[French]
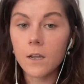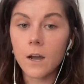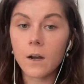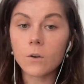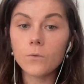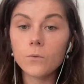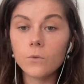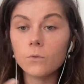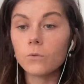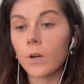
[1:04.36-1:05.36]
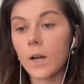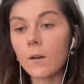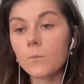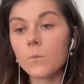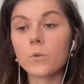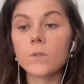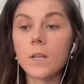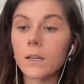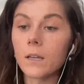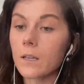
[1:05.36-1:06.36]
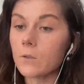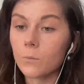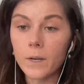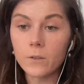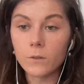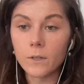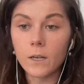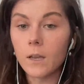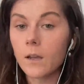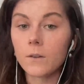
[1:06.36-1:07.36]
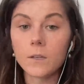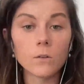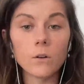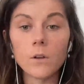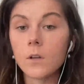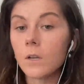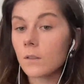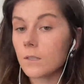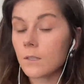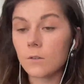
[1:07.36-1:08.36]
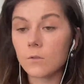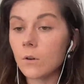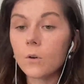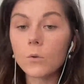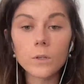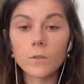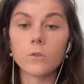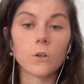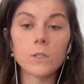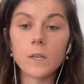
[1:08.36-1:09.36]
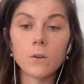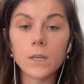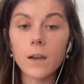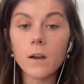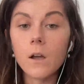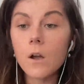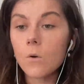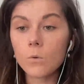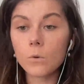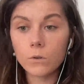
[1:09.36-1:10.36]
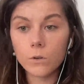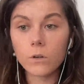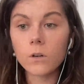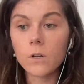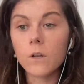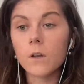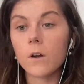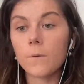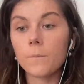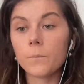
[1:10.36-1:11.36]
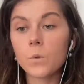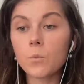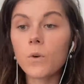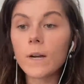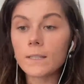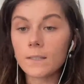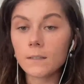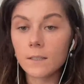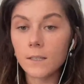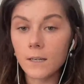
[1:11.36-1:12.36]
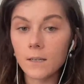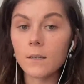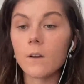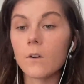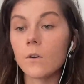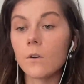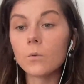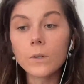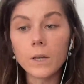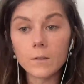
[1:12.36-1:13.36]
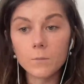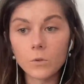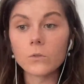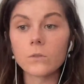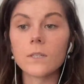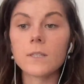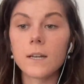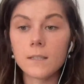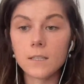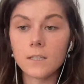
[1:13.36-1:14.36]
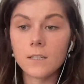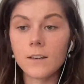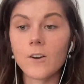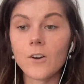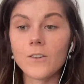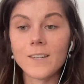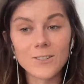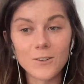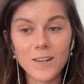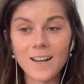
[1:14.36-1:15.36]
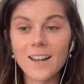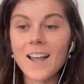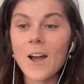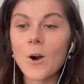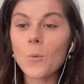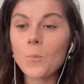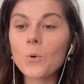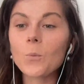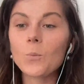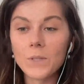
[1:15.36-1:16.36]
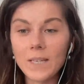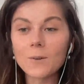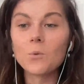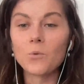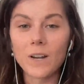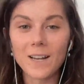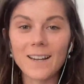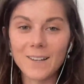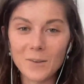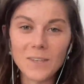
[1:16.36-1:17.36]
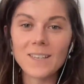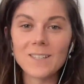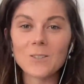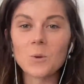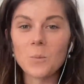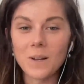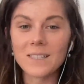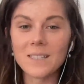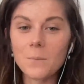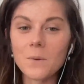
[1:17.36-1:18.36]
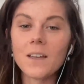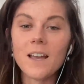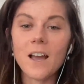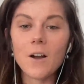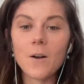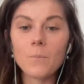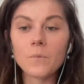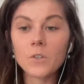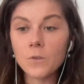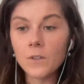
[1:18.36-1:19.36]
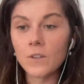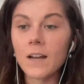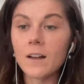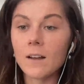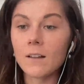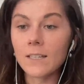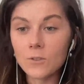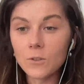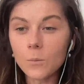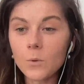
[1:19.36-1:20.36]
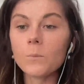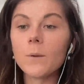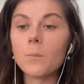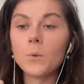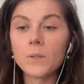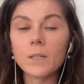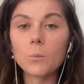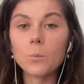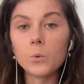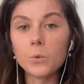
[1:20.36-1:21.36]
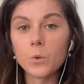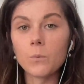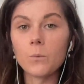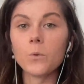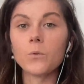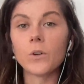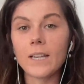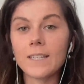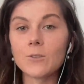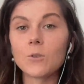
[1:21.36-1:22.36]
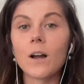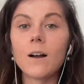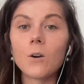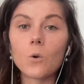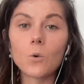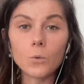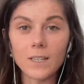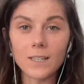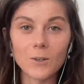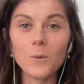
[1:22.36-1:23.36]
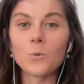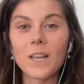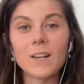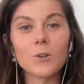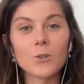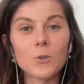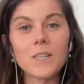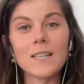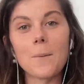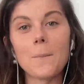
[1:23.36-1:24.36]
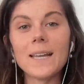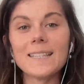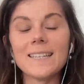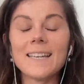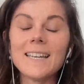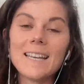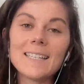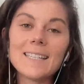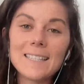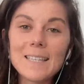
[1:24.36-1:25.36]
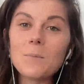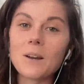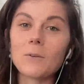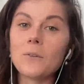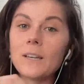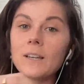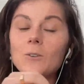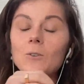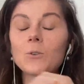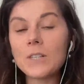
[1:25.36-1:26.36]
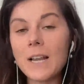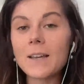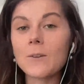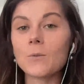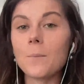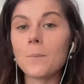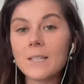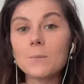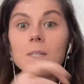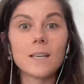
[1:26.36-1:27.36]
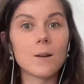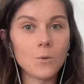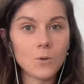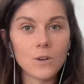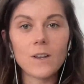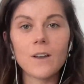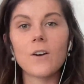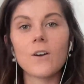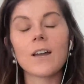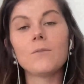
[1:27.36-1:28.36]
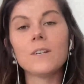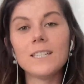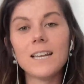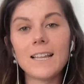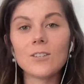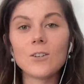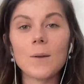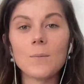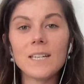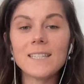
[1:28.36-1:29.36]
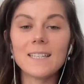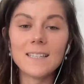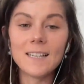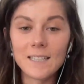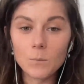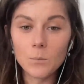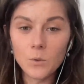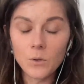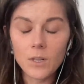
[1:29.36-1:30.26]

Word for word: un revenu durable, mais aussi la création de partenariats avec euh, des acteurs ou des autorités locales, ou encore euh, de pouvoir s'intégrer concrètement dans des stratégies nationales. Alors pour peut-être pouvoir clarifier ce principe, je vais donner un exemple, mais peut-être plutôt me focaliser sur un contre-exemple, donc quelque chose qui n'a pas été si bien fait que cela et on n'a pas spécialement réfléchi à la durabilité dès le début.